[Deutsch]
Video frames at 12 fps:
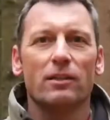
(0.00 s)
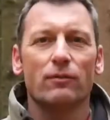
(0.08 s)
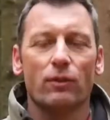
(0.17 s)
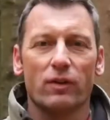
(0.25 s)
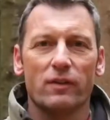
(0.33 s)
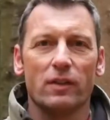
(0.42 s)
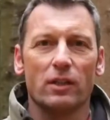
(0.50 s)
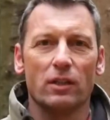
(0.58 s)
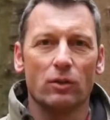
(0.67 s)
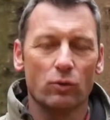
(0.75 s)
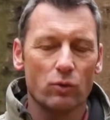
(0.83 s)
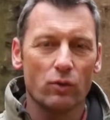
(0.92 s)
die forstliche
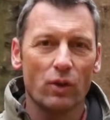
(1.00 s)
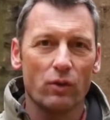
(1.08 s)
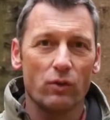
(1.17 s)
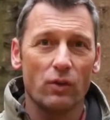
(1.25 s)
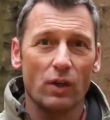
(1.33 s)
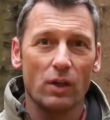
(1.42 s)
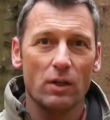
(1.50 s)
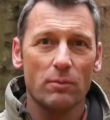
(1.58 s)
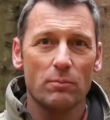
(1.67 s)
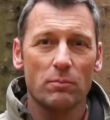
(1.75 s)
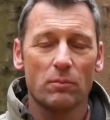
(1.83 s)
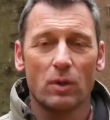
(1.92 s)
Nutzungsauszeige,
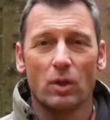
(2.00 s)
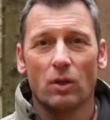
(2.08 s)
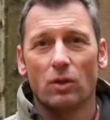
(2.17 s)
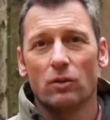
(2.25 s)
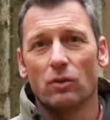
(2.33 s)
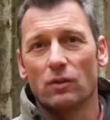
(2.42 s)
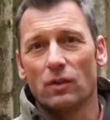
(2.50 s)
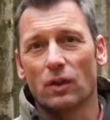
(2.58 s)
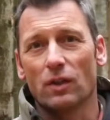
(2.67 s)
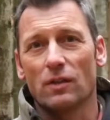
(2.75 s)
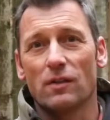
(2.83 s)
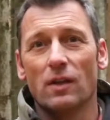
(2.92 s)
so
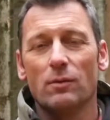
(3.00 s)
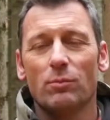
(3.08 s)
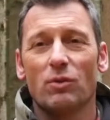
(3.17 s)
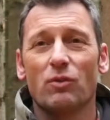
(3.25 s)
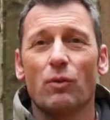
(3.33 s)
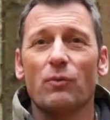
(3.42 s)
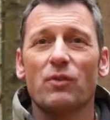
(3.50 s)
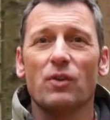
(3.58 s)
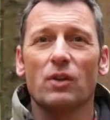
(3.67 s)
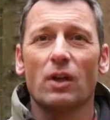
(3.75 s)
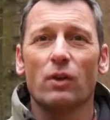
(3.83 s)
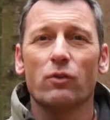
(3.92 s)
circa 10.000 bis
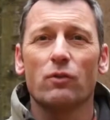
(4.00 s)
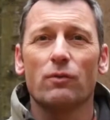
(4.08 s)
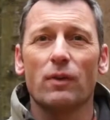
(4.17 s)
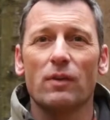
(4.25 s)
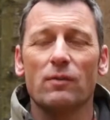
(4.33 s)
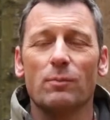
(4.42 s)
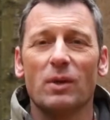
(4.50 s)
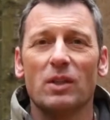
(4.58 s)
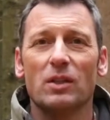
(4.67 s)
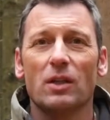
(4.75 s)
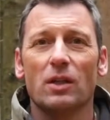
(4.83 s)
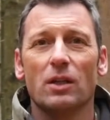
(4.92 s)
15.000
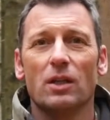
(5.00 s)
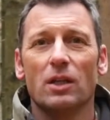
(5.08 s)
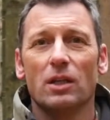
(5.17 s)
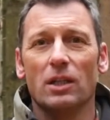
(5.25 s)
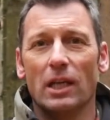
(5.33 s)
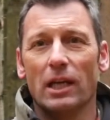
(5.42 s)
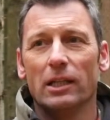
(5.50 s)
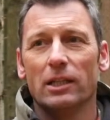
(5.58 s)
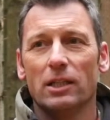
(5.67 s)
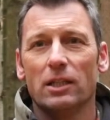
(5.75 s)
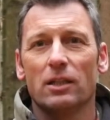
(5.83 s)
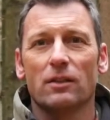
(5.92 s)
Festmeter
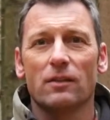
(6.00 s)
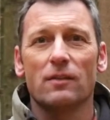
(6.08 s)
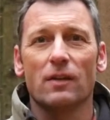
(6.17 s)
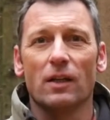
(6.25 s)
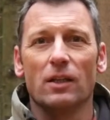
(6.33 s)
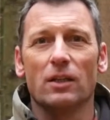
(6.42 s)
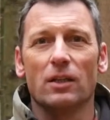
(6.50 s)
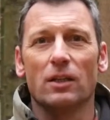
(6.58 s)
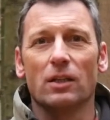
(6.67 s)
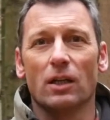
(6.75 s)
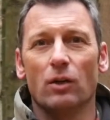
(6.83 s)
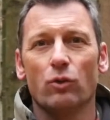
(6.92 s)
jährlich zeige
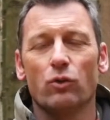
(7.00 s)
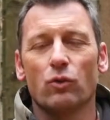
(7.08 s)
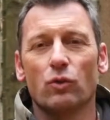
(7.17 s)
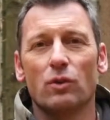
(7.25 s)
ich aus und